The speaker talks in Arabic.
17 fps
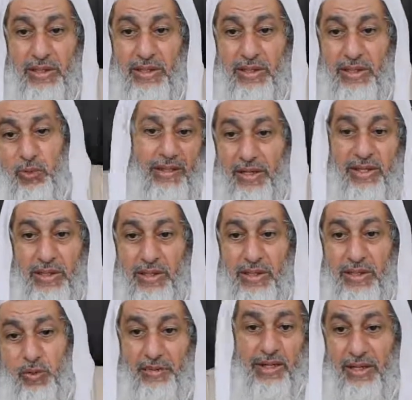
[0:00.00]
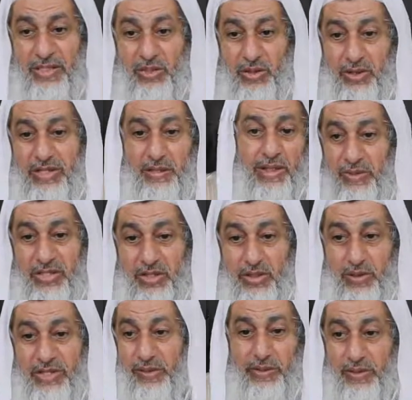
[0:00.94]
إلا خزي
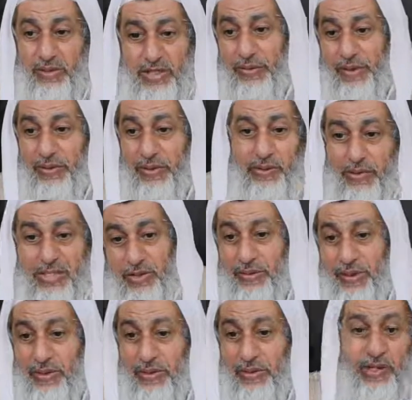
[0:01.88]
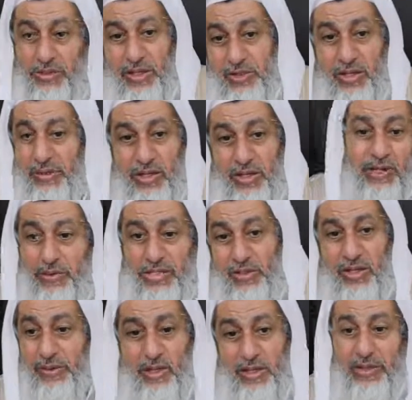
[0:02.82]
في الحياة الدنيا
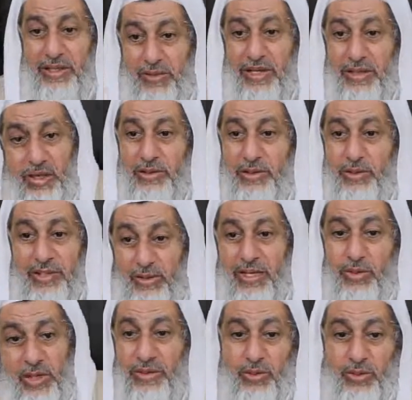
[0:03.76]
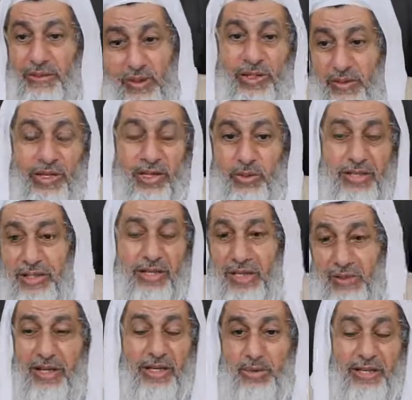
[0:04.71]
ويوم القيامة يردون إلى أشد
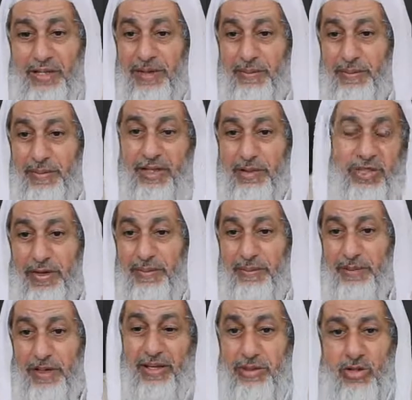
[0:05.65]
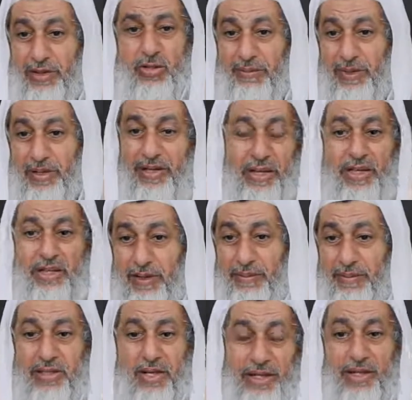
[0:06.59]
العذاب فسحقا
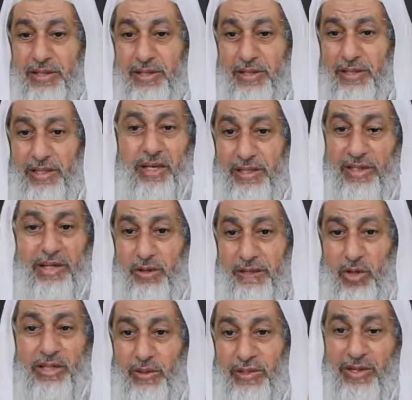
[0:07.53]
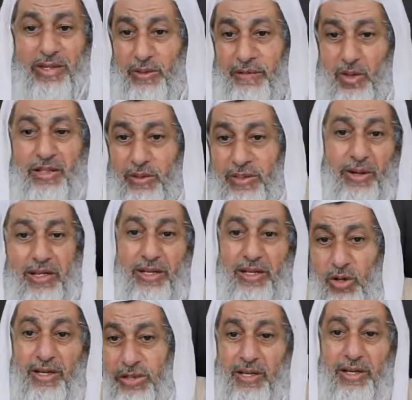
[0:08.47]
للديمقراطية وسحقا
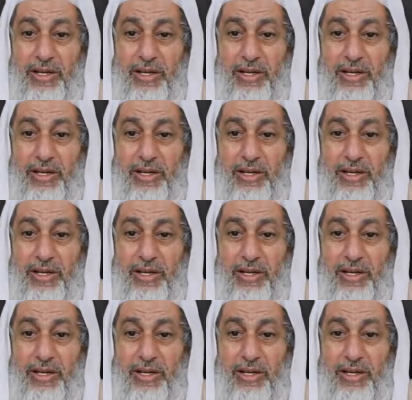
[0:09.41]
للليبرالية